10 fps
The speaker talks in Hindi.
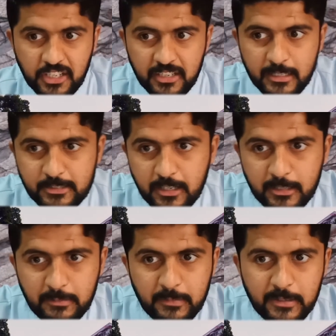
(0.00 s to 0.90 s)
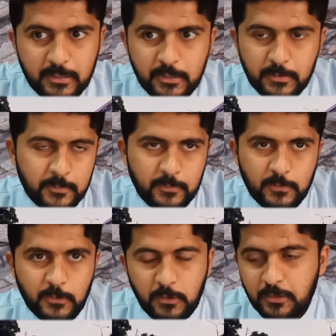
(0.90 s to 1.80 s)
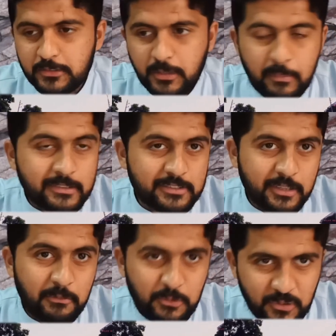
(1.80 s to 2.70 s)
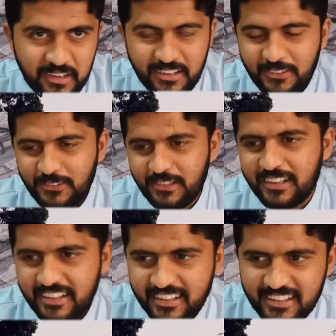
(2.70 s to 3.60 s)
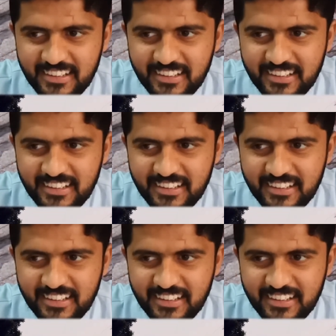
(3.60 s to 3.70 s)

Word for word: चल रहा है साथ में और ज़बरदस्त सा व्यू आ रहा है रोड का